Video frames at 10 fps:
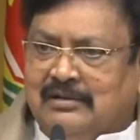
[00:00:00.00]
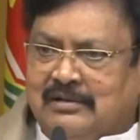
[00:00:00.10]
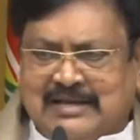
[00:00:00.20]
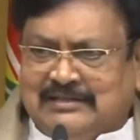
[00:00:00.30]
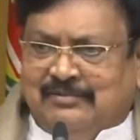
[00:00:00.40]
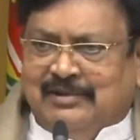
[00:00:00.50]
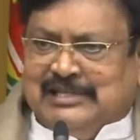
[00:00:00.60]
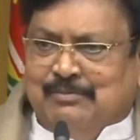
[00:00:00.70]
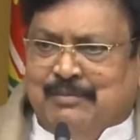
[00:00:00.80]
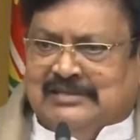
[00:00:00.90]
సాయంత్రం
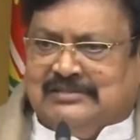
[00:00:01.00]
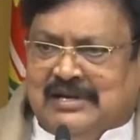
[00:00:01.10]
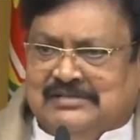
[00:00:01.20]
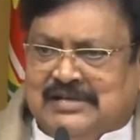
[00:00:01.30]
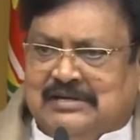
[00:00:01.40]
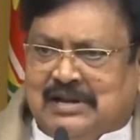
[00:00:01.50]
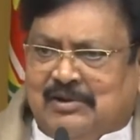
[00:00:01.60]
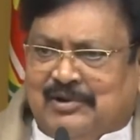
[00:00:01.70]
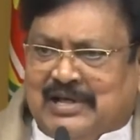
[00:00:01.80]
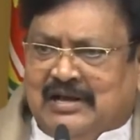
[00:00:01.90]
అయితే మాచర్ల
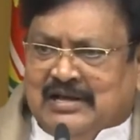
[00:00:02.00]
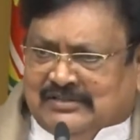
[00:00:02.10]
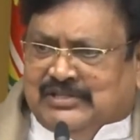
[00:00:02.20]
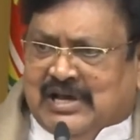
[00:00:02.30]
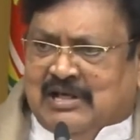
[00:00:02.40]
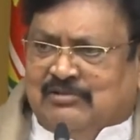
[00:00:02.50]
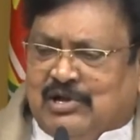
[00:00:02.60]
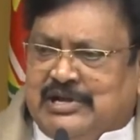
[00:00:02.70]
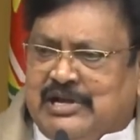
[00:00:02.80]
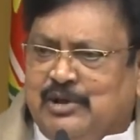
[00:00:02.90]
సెంటర్లో కూడా
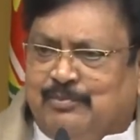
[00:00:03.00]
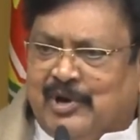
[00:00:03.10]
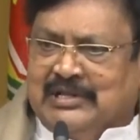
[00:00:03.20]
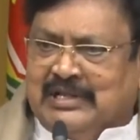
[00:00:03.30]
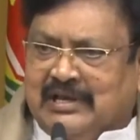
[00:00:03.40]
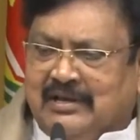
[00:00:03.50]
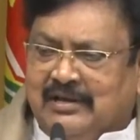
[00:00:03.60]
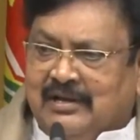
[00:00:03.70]
జనంతో నిండిపోయింది